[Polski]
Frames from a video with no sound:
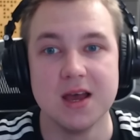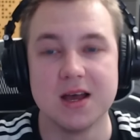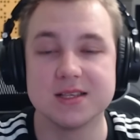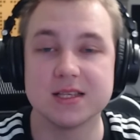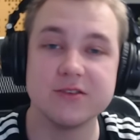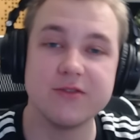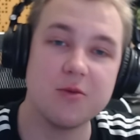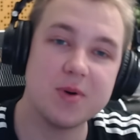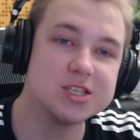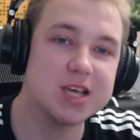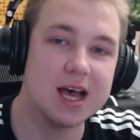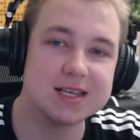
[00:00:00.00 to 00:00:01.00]
Zdecydował
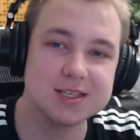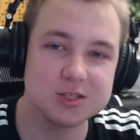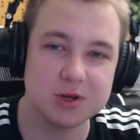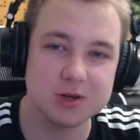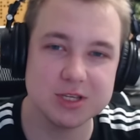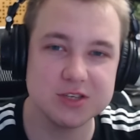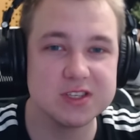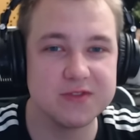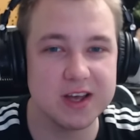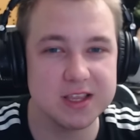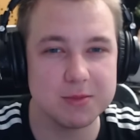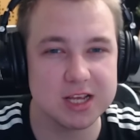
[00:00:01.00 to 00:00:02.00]
pan, że Astrosport będzie
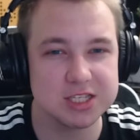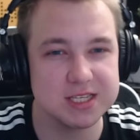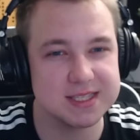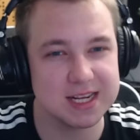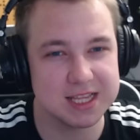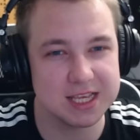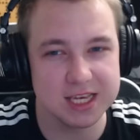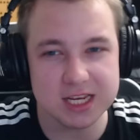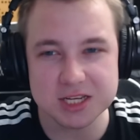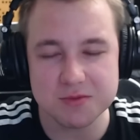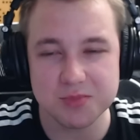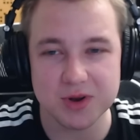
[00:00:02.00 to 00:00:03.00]
wyzwaniem raczej
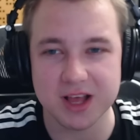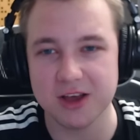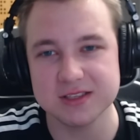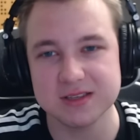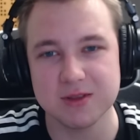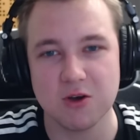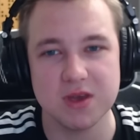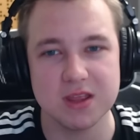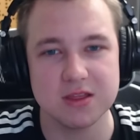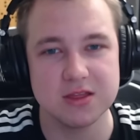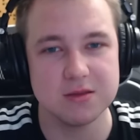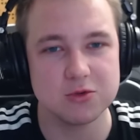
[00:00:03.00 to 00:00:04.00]
strategicznym, polegającym na
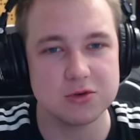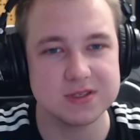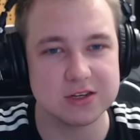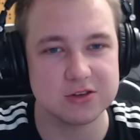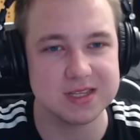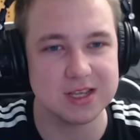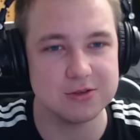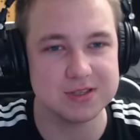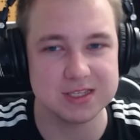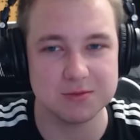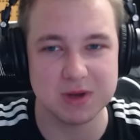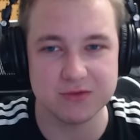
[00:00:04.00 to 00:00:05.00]
umiejętnym zarządzaniu
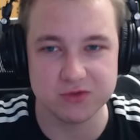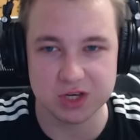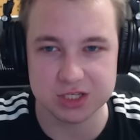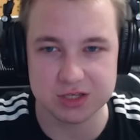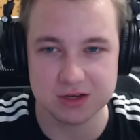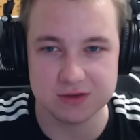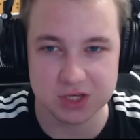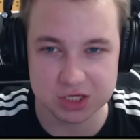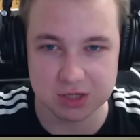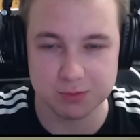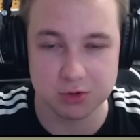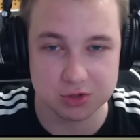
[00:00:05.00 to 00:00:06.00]
zasobami w czasie, w
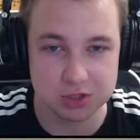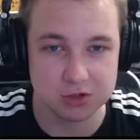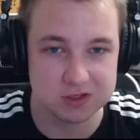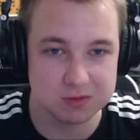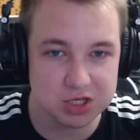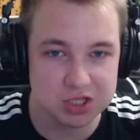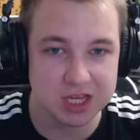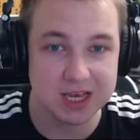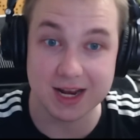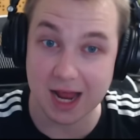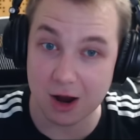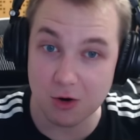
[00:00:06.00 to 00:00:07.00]
czasie podróży kosmicznej.
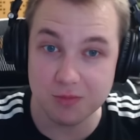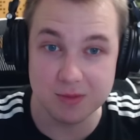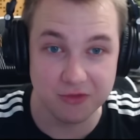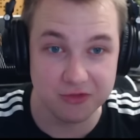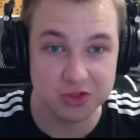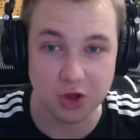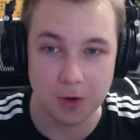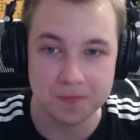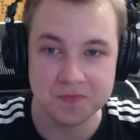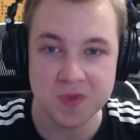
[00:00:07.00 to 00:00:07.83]
Grałbym w to.